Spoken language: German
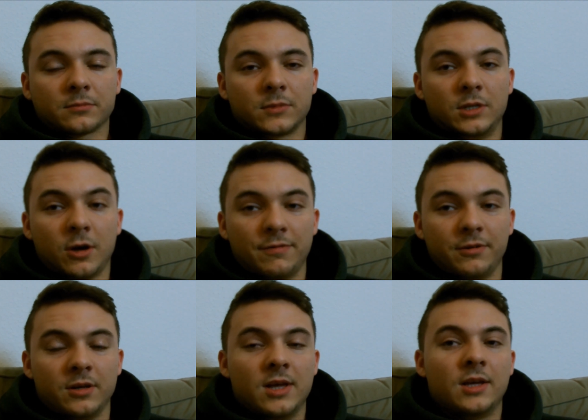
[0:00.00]
Ich
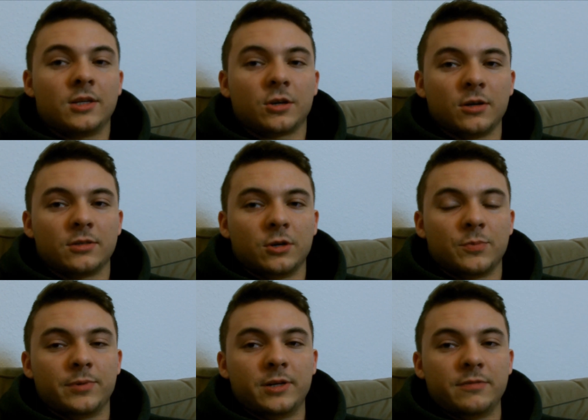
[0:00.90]
hoffe, ich konnte euch
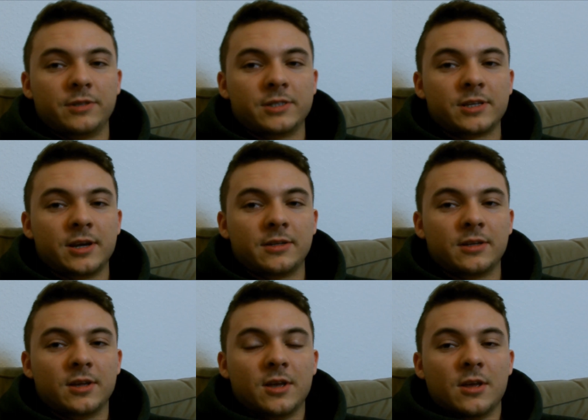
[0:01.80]
behilflich sein.
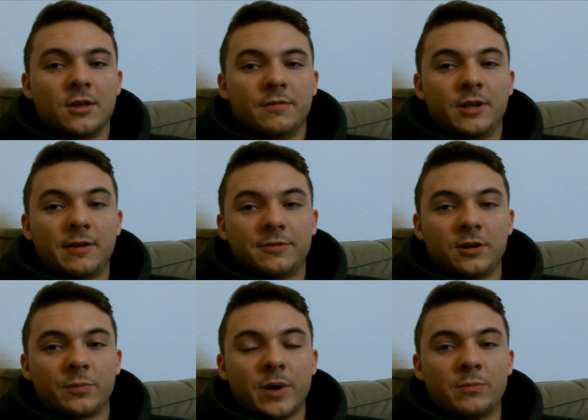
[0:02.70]
Viel
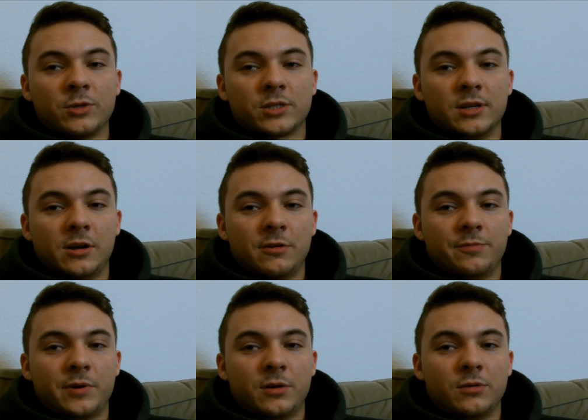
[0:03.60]
Erfolg beim
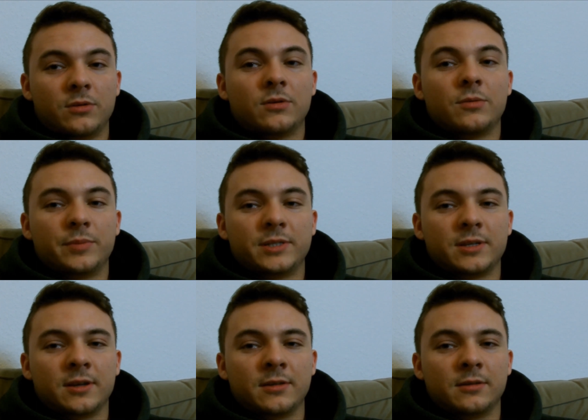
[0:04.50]
Muskelaufbau. Bis
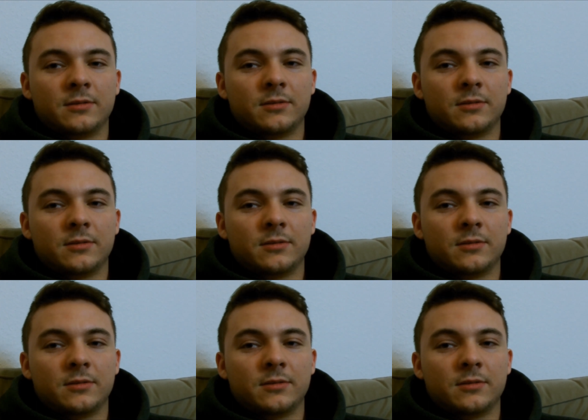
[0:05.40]
dann.